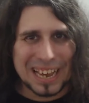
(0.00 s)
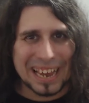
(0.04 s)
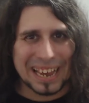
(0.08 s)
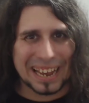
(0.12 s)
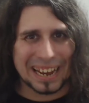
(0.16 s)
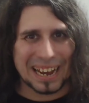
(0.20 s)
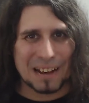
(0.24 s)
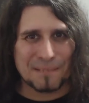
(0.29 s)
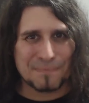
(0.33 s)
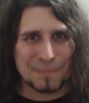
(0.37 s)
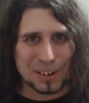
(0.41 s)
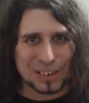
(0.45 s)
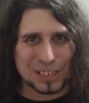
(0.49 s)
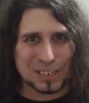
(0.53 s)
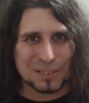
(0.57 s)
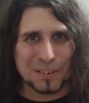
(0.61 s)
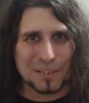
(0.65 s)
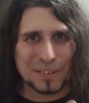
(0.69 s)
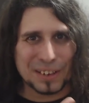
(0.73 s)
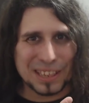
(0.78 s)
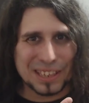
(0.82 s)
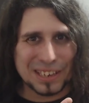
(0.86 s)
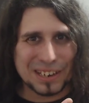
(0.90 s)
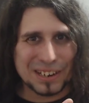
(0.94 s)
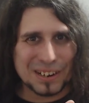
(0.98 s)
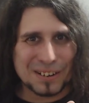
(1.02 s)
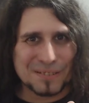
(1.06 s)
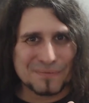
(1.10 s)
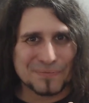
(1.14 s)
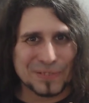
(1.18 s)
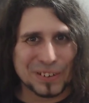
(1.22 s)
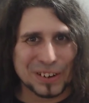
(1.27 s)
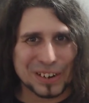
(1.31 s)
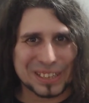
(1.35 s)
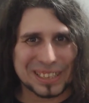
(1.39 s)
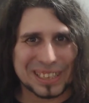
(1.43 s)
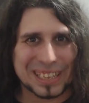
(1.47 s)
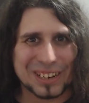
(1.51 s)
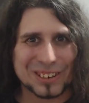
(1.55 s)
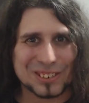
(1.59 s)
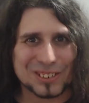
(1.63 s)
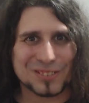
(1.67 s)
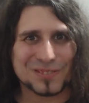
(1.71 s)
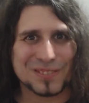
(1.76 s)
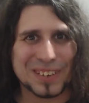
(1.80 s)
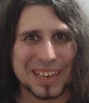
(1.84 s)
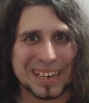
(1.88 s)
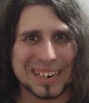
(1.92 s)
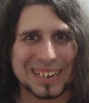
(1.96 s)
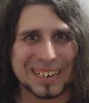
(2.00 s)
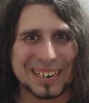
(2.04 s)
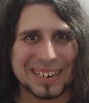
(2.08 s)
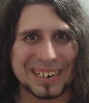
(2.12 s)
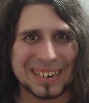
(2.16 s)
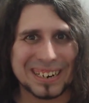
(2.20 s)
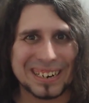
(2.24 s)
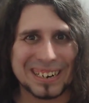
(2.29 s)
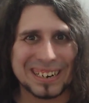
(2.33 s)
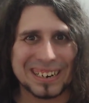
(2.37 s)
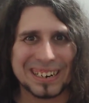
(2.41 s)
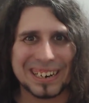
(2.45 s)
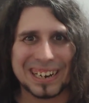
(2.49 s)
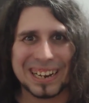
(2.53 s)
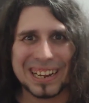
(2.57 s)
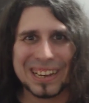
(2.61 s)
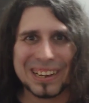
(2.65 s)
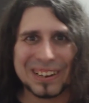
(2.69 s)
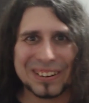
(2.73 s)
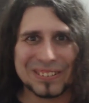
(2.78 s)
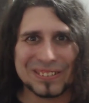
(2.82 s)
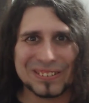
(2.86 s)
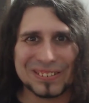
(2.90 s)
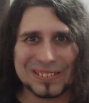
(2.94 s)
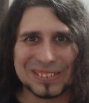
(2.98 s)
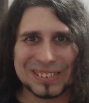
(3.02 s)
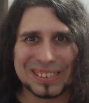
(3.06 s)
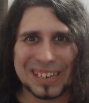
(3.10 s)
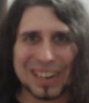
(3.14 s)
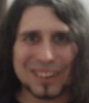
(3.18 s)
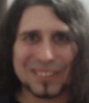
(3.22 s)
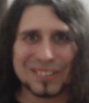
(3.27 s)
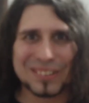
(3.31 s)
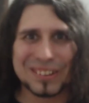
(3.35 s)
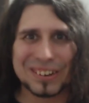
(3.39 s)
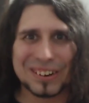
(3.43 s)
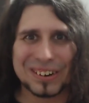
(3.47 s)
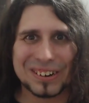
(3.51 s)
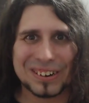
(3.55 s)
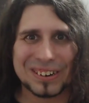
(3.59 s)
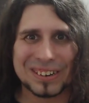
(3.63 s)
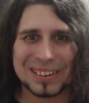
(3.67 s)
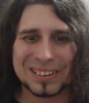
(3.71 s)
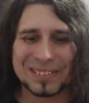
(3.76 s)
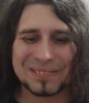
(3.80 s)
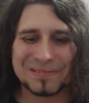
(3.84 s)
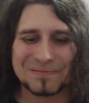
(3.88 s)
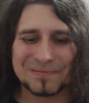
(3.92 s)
en el próximo vídeo. Portaos bien. Un saludo.